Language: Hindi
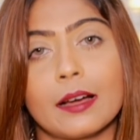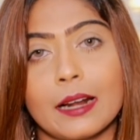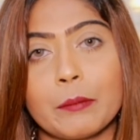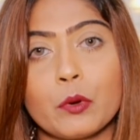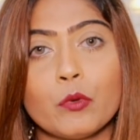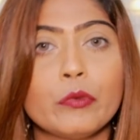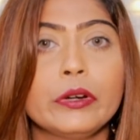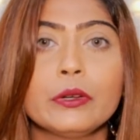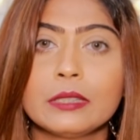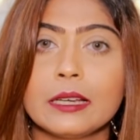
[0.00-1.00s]
अगर आपको वो
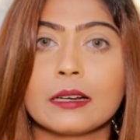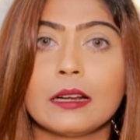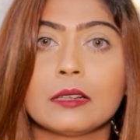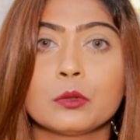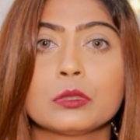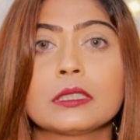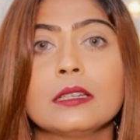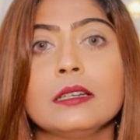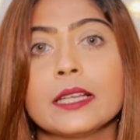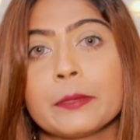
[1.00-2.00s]
वीडियो देखना है तो
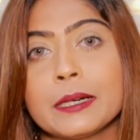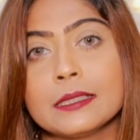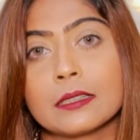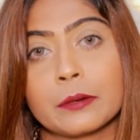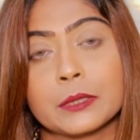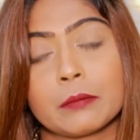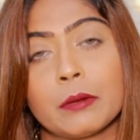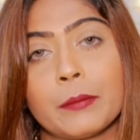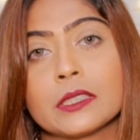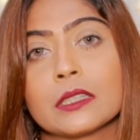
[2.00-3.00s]
उसकी लिंक मैं डिस्क्रिप्शन
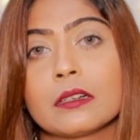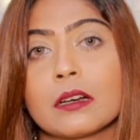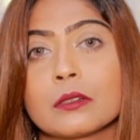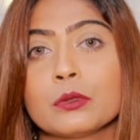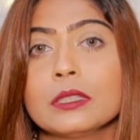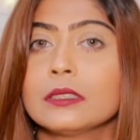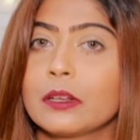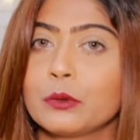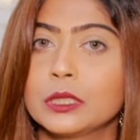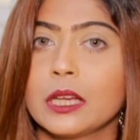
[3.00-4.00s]
में मैंशन कर दूँगी
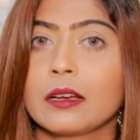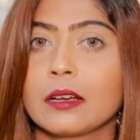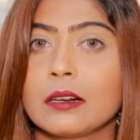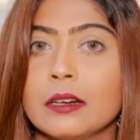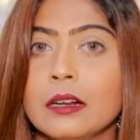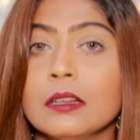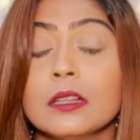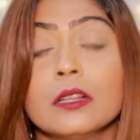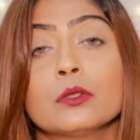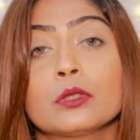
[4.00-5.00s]
ज़रूर चेक कर लेना
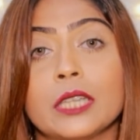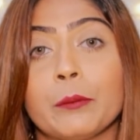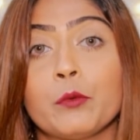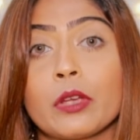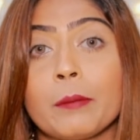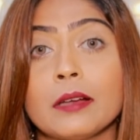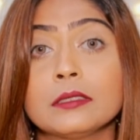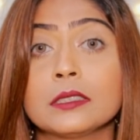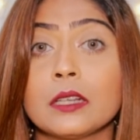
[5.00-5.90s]
तो शैम्पू के बाद